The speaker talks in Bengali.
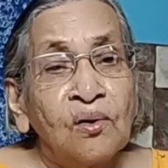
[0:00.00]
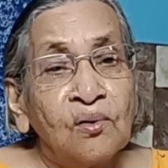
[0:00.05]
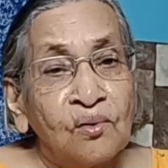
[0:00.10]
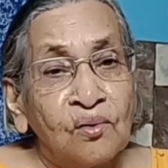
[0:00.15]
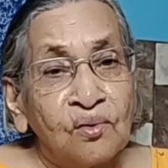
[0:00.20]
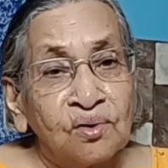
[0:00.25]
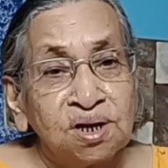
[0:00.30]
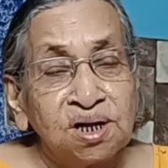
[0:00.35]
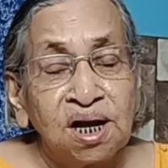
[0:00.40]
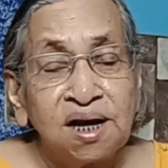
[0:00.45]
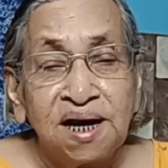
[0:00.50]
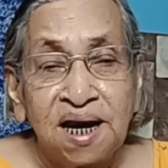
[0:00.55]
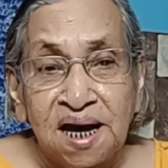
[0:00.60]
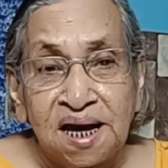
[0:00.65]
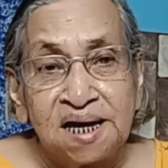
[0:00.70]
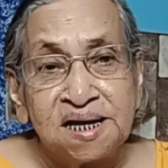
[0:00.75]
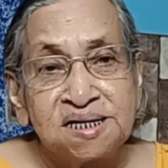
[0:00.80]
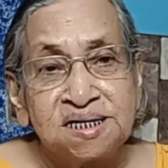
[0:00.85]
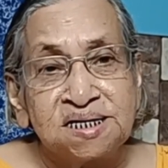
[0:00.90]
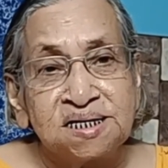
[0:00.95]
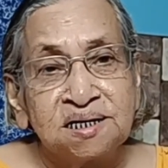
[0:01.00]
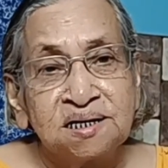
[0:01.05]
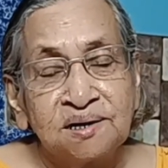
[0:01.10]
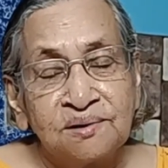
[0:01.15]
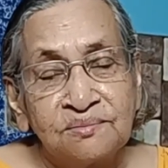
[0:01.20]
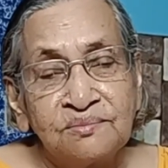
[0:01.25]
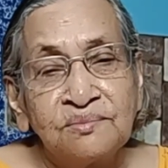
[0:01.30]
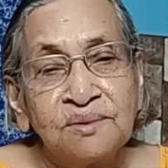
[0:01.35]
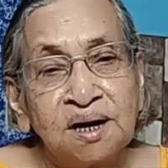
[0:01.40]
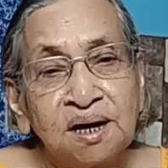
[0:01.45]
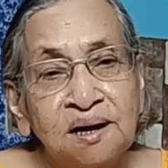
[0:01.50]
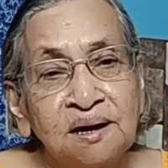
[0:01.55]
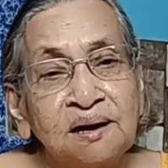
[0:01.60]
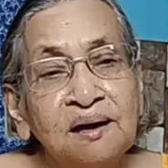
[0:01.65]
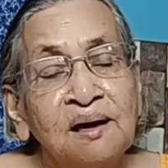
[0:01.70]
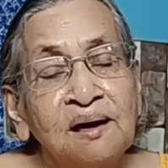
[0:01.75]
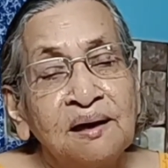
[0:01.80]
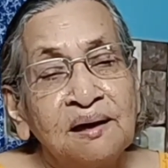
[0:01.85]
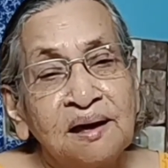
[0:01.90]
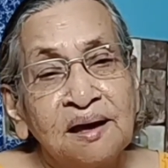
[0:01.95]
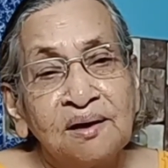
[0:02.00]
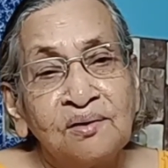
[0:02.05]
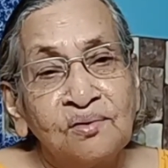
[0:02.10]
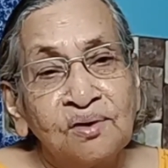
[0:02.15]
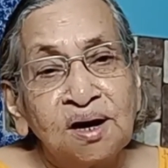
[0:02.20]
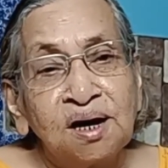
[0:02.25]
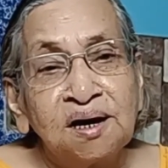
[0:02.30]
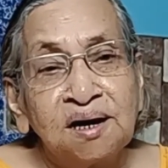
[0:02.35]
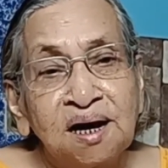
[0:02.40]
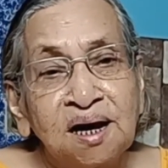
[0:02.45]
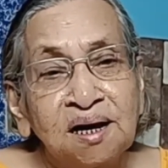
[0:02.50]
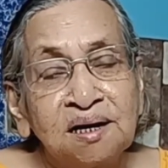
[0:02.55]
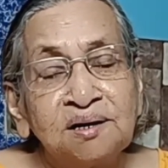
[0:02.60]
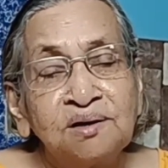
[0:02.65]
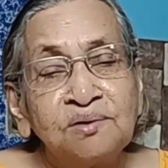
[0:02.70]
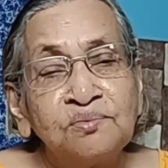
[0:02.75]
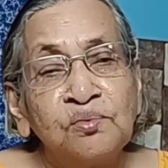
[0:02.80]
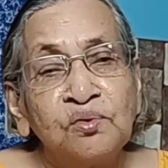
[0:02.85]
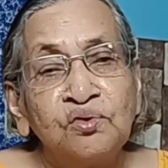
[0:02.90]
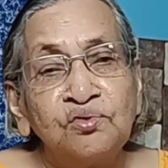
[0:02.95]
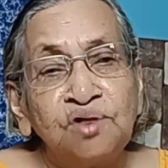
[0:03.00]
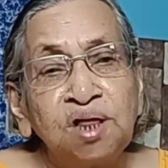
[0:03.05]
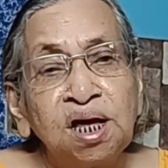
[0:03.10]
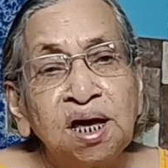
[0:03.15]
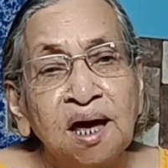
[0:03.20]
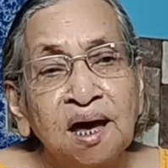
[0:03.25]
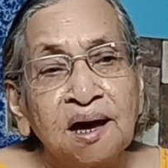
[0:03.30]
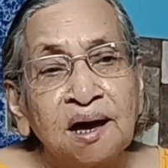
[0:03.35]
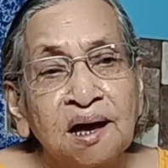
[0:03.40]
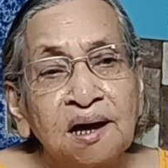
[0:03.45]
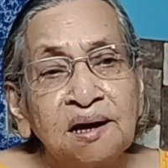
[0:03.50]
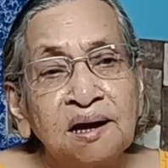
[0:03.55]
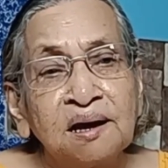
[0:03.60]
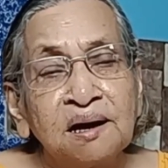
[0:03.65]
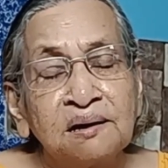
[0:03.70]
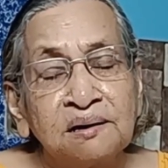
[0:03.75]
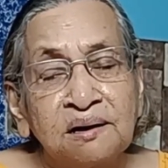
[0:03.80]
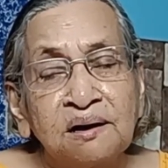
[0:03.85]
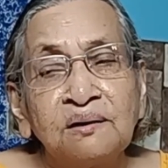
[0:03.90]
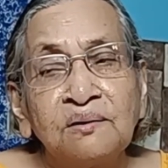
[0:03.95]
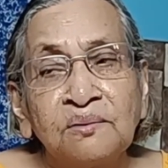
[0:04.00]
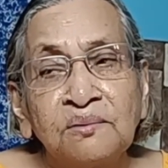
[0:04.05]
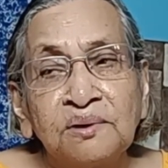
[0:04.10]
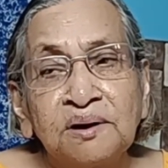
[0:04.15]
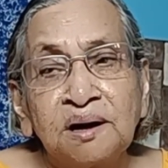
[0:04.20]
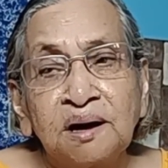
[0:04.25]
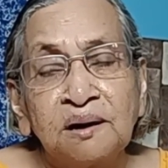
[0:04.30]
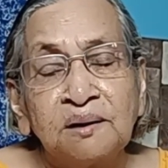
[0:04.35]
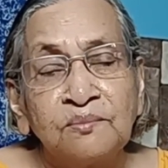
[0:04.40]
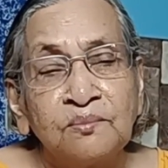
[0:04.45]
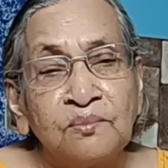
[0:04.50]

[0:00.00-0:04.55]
ওদের ডেকেছে মানে এ করে ডেকে বৌদি এখানে আমার এক